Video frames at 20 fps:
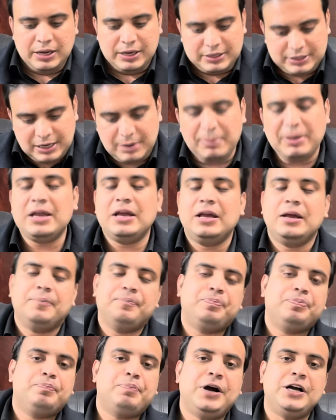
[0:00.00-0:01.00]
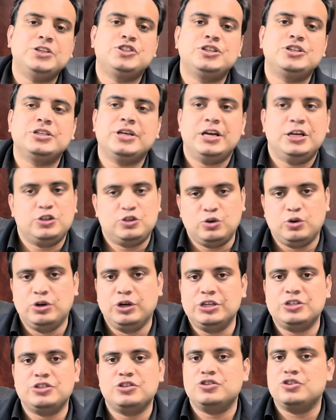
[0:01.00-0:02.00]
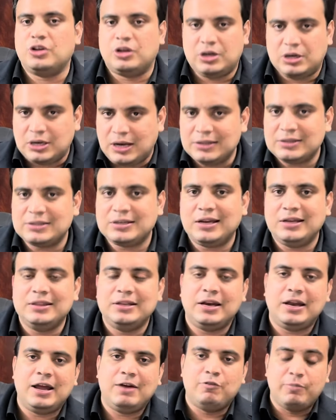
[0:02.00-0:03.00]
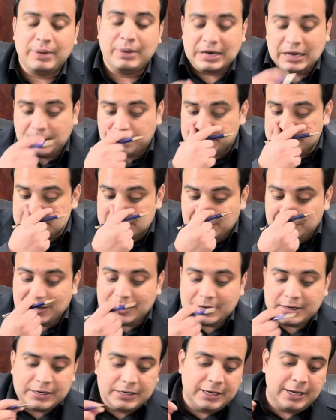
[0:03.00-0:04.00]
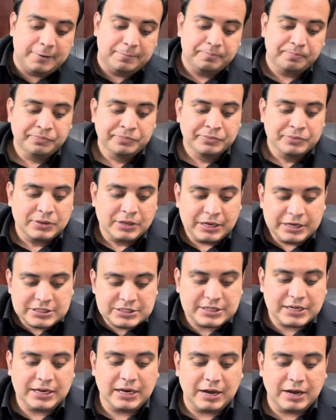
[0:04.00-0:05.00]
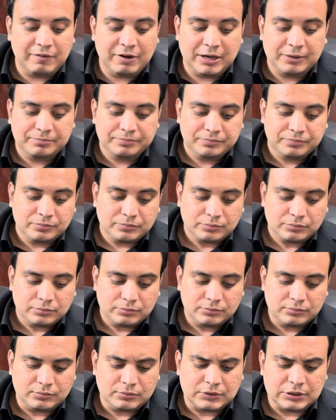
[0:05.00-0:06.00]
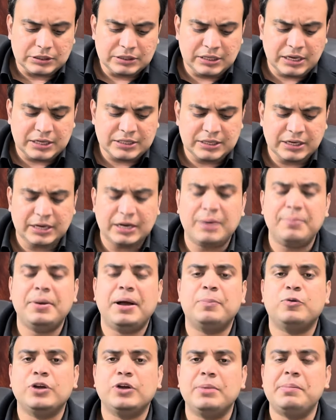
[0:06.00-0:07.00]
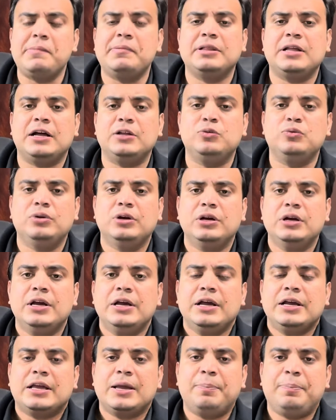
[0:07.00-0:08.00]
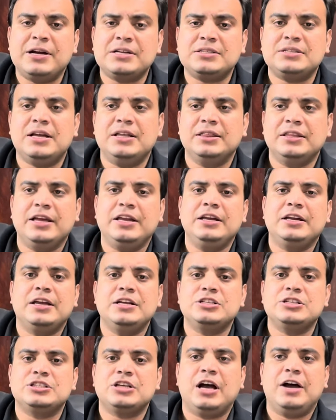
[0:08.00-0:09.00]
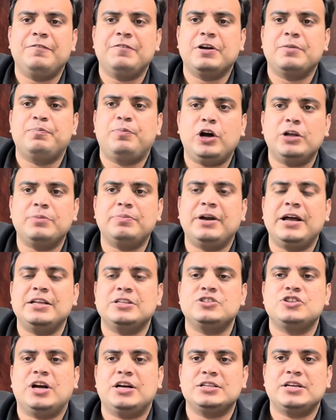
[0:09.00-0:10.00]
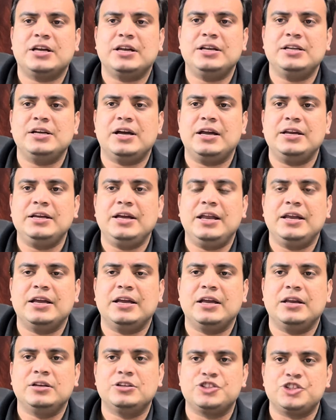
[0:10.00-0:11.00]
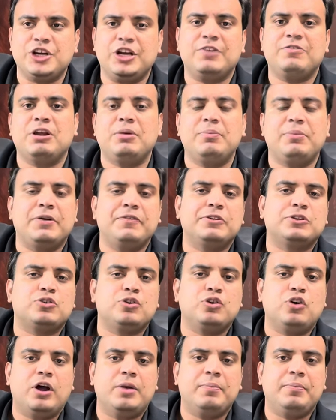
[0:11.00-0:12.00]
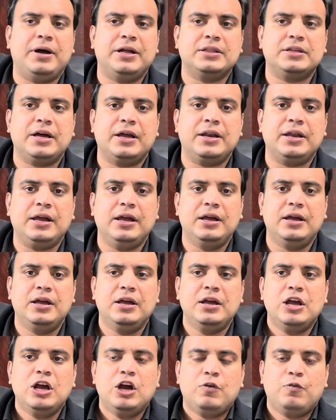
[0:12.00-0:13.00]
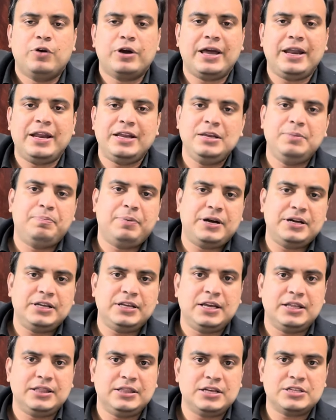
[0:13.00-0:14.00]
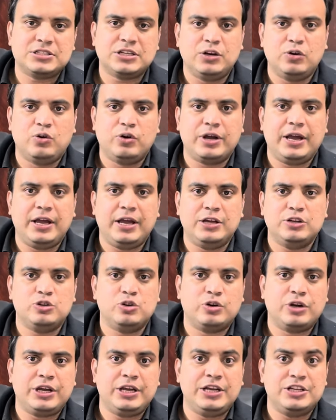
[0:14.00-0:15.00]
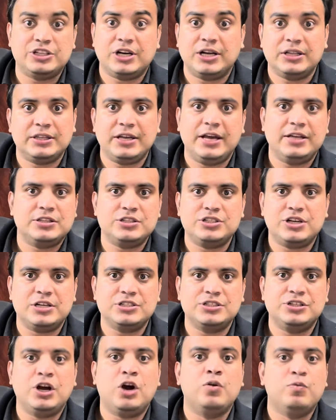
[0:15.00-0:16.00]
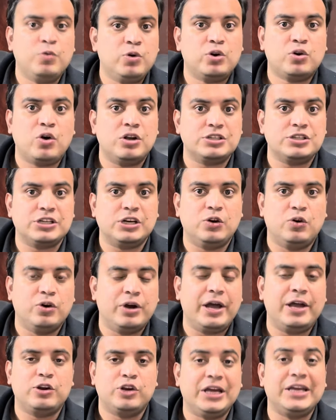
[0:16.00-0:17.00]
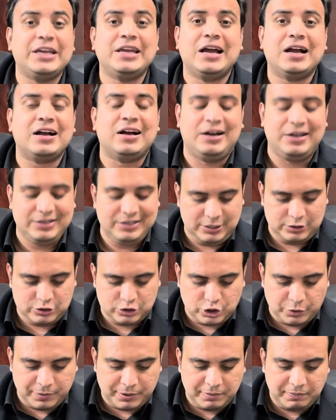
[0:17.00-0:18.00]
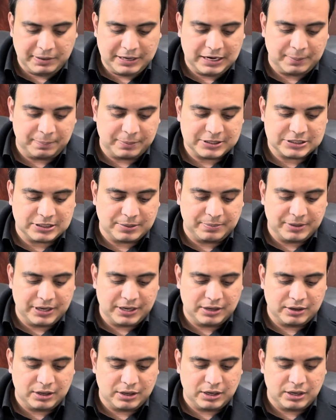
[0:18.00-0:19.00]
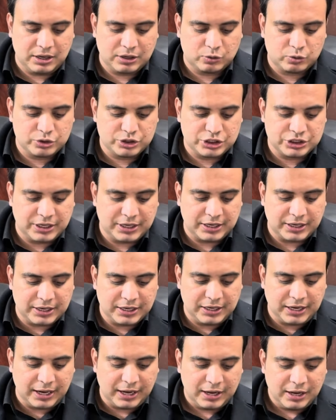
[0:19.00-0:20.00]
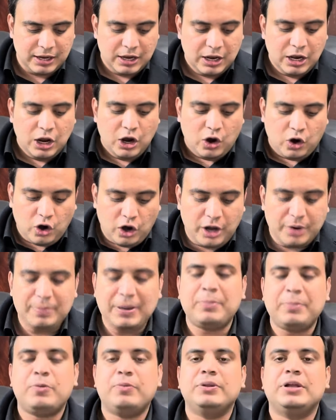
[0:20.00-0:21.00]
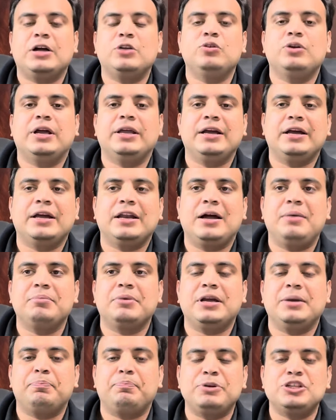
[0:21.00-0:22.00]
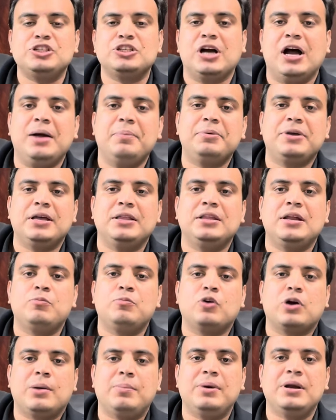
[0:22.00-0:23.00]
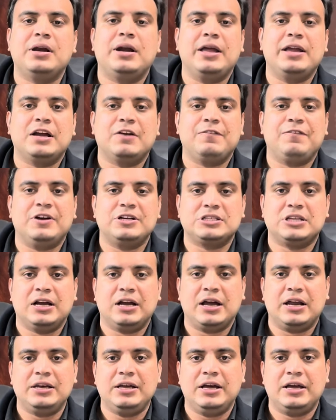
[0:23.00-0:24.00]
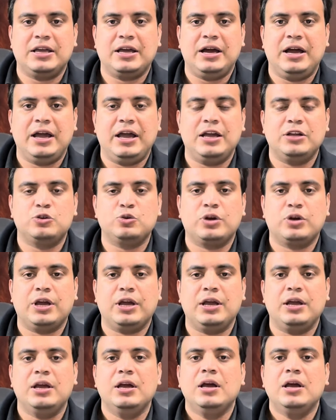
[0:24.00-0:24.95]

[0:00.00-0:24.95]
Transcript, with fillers: ये मैंने पांच चीजें जो इस खत के अंदर हैं वो मैंने आपके सामने रखनी है इसके अलावा नाजन कराम मैं आपको ये भी बता दूं कि पाकिस्तान तहरीक इंसाफ एक बहुत बड़ा एहतजाज करने जा रही है लेकिन शेर अफजल मरवत कोई और बात कर रहे हैं वो कह रहे हैं जी पार्टी के अंदर से लोग हैं जो कि ये चाहते हैं एहतजाज ना हो वो कौन से लोग हैं और ये क्या कहानी है उसके ऊपर भी मैंने आपके सामने आ, कुछ चीजें रखनी है और मैं आपको बता दू नाना कराम के पंजाब के अंदर मुकम्मल लड़ाई का फैसला कर लिया गया है जो कि